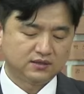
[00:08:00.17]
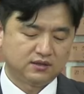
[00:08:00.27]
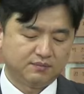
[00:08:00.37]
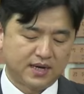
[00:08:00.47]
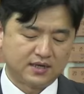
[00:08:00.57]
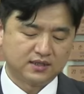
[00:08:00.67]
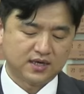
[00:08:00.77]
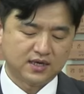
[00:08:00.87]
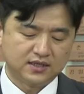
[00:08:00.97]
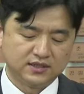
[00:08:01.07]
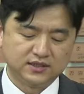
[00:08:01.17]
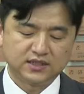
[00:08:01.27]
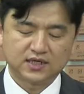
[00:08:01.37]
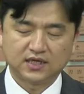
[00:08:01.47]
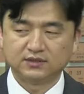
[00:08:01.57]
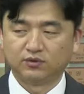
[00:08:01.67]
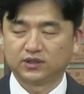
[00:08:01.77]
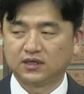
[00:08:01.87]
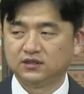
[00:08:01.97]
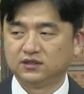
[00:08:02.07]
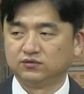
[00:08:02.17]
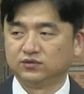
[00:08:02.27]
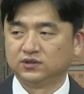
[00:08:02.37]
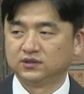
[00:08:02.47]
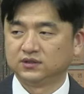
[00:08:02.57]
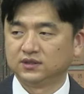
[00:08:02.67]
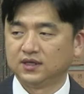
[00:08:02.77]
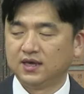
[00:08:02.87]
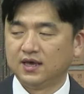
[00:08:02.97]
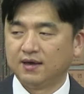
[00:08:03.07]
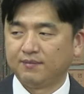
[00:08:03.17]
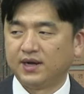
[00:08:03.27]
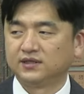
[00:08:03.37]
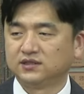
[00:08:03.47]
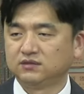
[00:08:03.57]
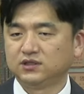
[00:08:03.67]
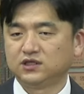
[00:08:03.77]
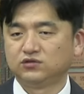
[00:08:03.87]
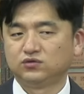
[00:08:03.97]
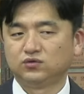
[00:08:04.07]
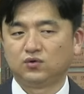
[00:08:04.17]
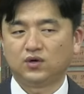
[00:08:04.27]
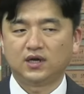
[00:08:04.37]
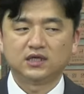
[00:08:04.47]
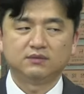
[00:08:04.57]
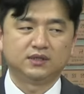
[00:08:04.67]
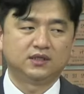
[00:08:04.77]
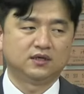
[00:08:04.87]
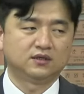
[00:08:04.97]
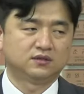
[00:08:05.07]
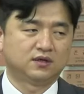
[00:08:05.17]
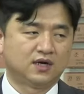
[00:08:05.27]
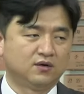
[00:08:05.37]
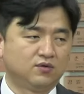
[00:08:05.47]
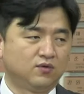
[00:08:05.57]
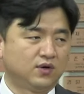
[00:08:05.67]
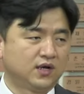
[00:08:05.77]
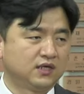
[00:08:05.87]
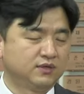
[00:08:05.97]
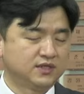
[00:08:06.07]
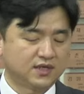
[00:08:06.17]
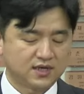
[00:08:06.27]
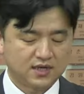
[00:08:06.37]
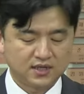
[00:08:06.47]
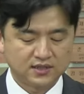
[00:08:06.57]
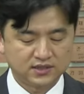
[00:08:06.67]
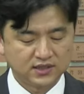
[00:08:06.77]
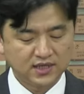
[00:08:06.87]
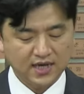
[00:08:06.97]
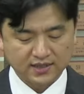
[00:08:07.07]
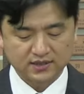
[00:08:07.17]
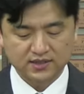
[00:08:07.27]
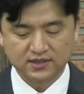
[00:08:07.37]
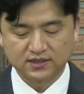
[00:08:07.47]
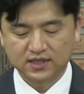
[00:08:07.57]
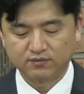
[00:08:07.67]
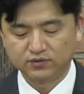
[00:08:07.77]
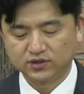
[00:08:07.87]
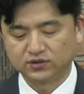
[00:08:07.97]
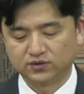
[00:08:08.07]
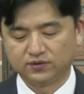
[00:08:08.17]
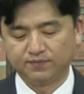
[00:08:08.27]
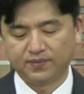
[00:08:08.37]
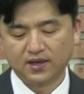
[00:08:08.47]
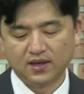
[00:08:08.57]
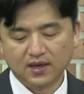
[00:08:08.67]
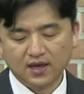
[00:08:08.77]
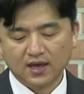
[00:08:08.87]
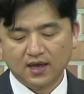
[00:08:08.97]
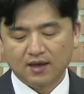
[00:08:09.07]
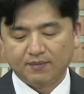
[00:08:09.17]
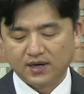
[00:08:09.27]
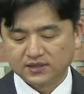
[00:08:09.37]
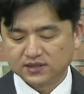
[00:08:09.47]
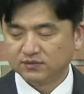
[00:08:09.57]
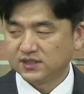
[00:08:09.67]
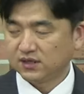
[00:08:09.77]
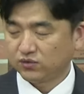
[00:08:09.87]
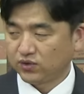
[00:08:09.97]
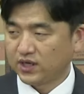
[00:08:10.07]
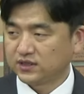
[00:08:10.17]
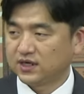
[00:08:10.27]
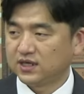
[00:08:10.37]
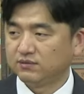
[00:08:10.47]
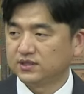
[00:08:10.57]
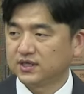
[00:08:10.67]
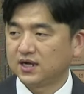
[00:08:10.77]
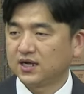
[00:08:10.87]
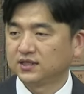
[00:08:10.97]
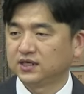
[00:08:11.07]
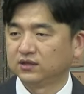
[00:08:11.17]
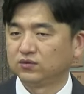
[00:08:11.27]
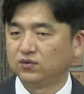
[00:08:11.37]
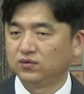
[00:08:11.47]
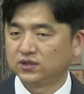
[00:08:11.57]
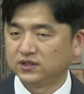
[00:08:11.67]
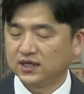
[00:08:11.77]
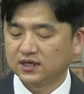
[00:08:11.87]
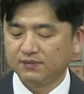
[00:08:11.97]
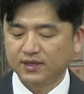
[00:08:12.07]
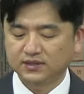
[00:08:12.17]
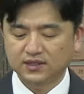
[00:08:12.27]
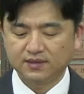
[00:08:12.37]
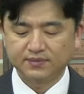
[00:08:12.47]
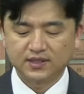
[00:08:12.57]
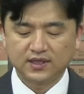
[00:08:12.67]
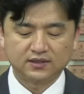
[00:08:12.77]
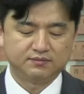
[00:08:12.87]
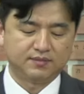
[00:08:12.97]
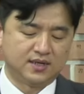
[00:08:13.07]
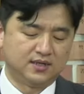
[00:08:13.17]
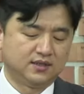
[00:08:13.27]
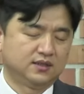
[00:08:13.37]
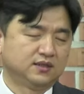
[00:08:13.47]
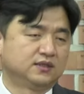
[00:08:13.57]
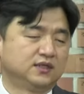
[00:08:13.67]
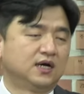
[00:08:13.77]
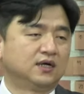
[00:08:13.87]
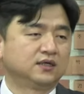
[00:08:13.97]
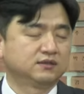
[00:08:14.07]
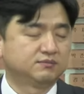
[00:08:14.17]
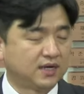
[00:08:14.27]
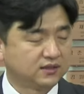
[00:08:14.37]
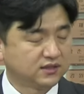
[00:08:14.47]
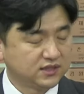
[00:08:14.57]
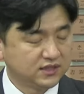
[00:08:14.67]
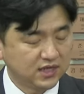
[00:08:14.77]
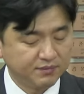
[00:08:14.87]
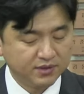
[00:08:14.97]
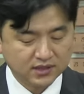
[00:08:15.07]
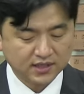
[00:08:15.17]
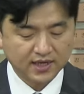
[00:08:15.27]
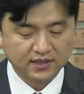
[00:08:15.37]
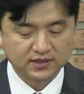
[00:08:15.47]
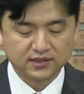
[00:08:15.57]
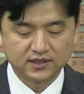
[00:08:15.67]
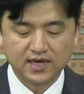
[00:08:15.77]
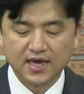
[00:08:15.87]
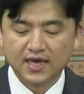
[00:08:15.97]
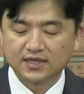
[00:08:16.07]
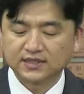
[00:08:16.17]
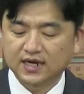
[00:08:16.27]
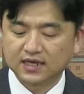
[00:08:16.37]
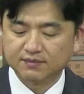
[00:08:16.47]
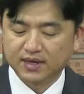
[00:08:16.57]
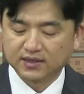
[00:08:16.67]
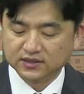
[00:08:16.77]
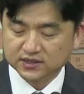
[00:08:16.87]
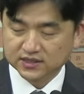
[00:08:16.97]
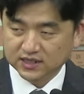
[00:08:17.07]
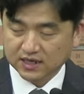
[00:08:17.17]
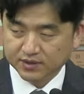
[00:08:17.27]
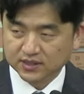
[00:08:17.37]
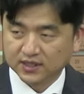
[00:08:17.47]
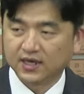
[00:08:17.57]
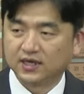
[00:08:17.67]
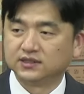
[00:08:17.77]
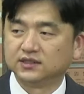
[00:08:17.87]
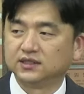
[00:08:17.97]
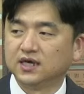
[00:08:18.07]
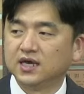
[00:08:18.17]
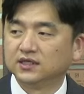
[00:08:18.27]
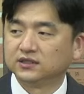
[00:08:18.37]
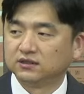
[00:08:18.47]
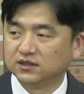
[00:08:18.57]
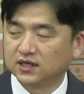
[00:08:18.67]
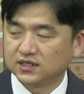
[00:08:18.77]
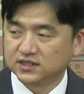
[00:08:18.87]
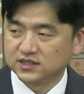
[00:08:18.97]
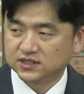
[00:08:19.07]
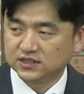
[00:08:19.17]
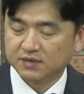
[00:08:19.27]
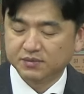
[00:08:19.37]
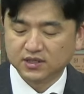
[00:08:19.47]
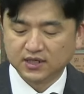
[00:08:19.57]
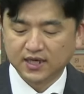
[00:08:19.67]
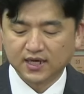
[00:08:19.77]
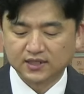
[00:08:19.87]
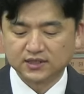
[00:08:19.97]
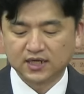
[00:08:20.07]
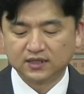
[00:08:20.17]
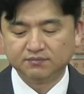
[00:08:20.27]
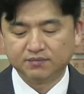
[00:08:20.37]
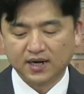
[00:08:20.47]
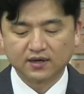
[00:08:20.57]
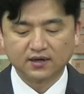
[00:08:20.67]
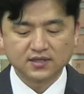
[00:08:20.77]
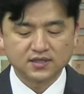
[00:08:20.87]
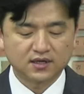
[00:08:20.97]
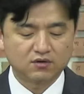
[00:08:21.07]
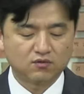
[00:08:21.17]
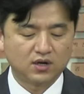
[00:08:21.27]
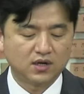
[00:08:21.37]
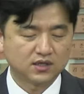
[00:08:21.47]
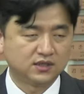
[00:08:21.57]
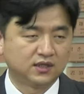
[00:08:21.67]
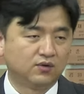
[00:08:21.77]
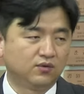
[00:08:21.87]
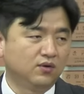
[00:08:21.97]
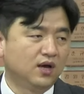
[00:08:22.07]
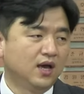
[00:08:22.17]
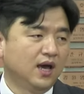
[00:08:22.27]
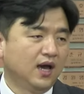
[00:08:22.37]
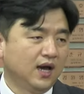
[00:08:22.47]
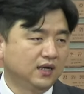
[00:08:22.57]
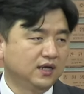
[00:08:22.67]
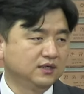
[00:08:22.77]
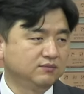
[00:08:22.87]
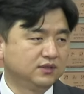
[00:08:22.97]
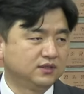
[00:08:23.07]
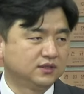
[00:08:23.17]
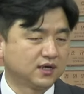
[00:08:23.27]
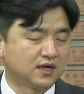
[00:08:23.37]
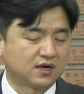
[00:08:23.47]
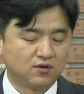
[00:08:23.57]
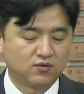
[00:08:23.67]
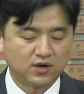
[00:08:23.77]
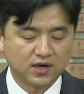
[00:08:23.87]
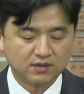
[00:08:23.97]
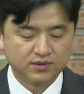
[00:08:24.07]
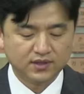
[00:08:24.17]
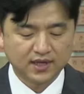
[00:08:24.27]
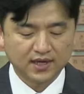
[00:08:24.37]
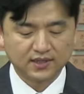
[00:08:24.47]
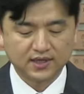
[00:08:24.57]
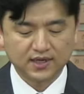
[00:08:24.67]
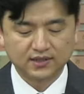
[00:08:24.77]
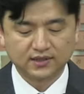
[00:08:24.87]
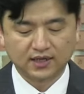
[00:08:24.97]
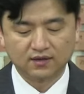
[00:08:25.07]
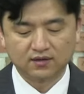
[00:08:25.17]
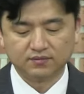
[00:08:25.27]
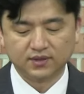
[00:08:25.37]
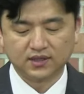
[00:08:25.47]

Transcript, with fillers: 바르게 인식하지 못하는 이유는 말씀을 기준으로 하나님에 대해서 알고 하나님을 생각하지 않기 때문이죠. 말씀을 통해서 하나님을 생각하지 않고 그냥 일반 사람들이 하는 말, 그냥 신이라면 이래야지, 사랑이 많은 신이라면 이래야지, 전능하신 신이라면 이래야지라는 막연한 생각과 기대로 하나님을 생각하고 하나님을 대할 때가 있다는 겁니다.